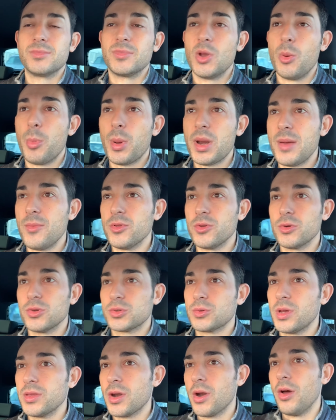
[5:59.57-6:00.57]
non parliamo di uno
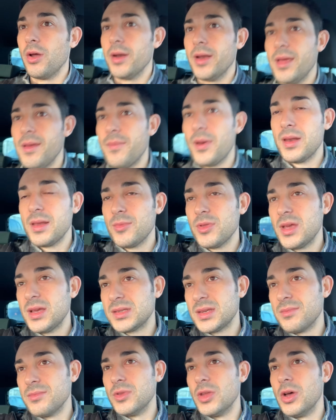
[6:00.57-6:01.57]
squadrone, eh, parliamo della
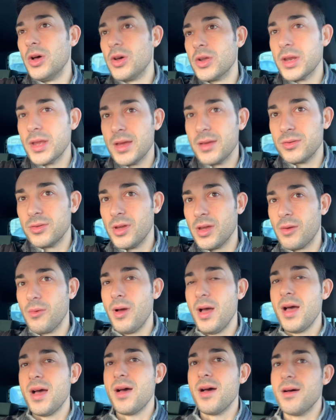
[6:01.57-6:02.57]
Sampdoria. Cioè,
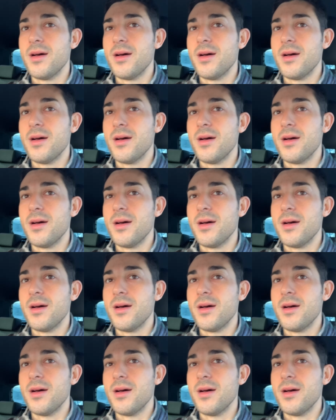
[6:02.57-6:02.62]
qua,